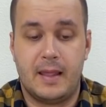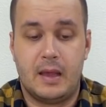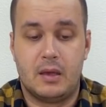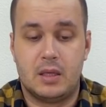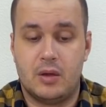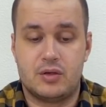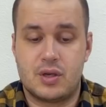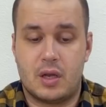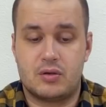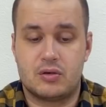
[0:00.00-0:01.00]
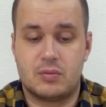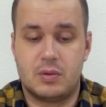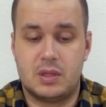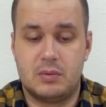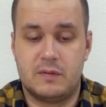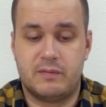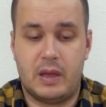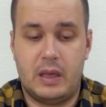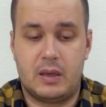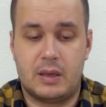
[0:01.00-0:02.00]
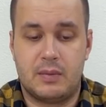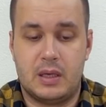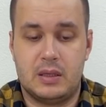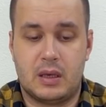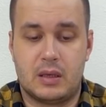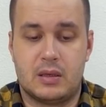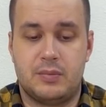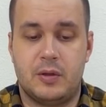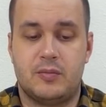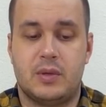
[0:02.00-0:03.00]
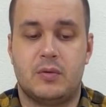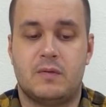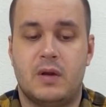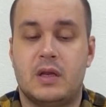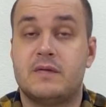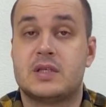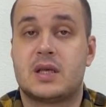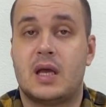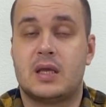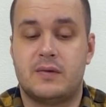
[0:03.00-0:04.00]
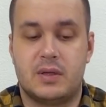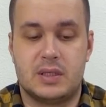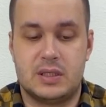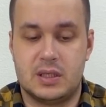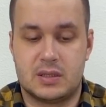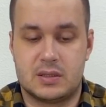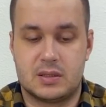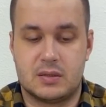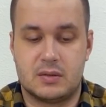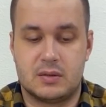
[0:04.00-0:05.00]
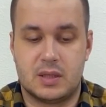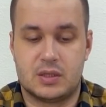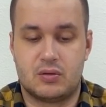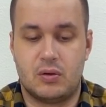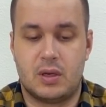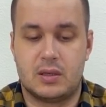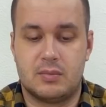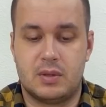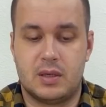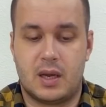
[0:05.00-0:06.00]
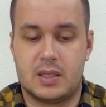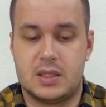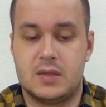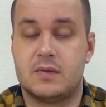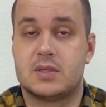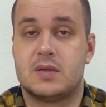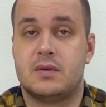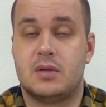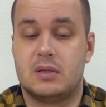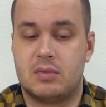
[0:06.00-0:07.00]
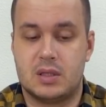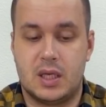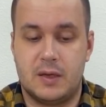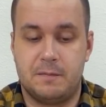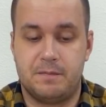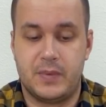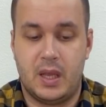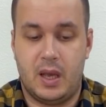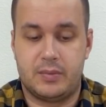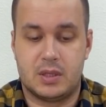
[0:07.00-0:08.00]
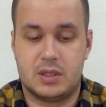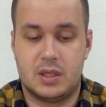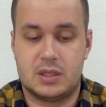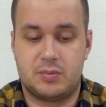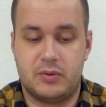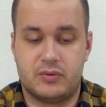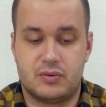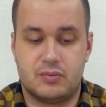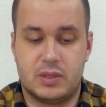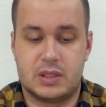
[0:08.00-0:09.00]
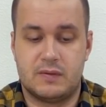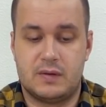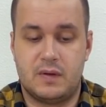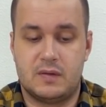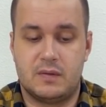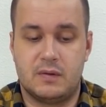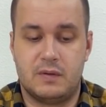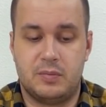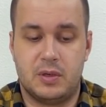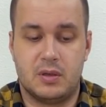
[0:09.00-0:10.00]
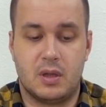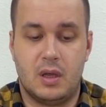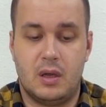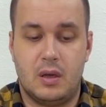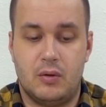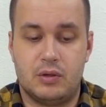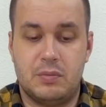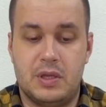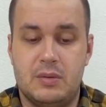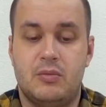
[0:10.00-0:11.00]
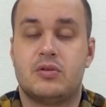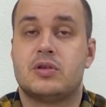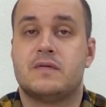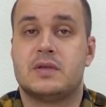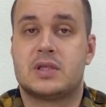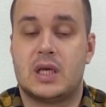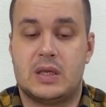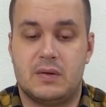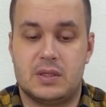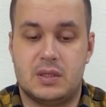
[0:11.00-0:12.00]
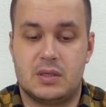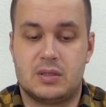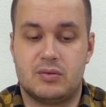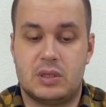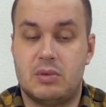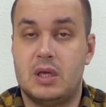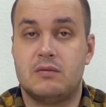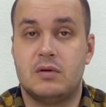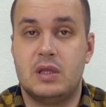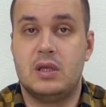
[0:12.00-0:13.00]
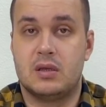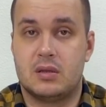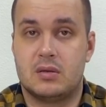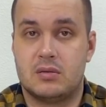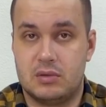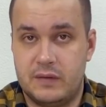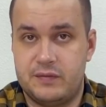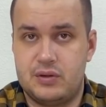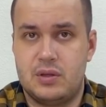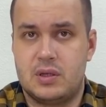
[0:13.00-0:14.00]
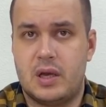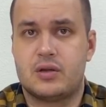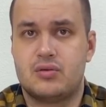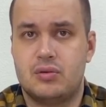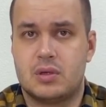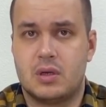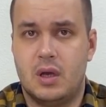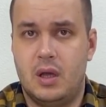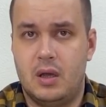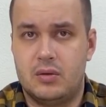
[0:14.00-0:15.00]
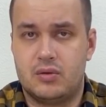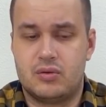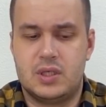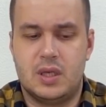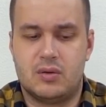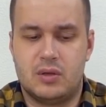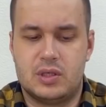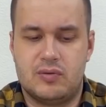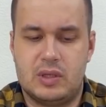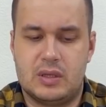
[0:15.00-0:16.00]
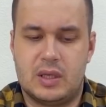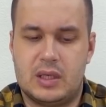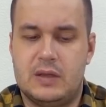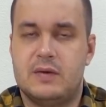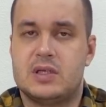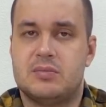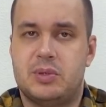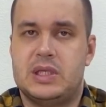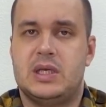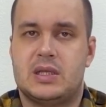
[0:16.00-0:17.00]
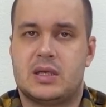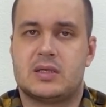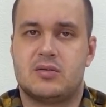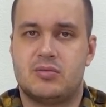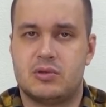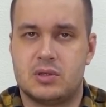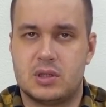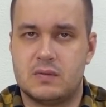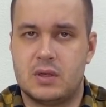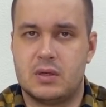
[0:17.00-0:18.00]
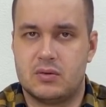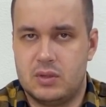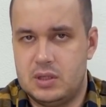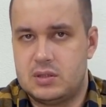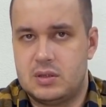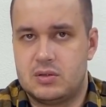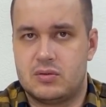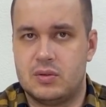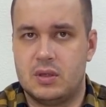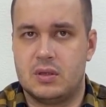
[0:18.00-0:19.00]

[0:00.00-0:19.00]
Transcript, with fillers: Я очень хочу, чтобы ты был в моей команде, когда ты пел, у меня буквально выскакивало сердце. Настолько это было красиво, заявила Лобода, обращаясь к певцу. Баста в ответ выпалил. У тебя не может выскакивать сердце, у тебя его нет. Ну там все это как шутка, но, друзья, ну очевидно, такие вещи при детях разве можно говорить? Но я считаю, что нет.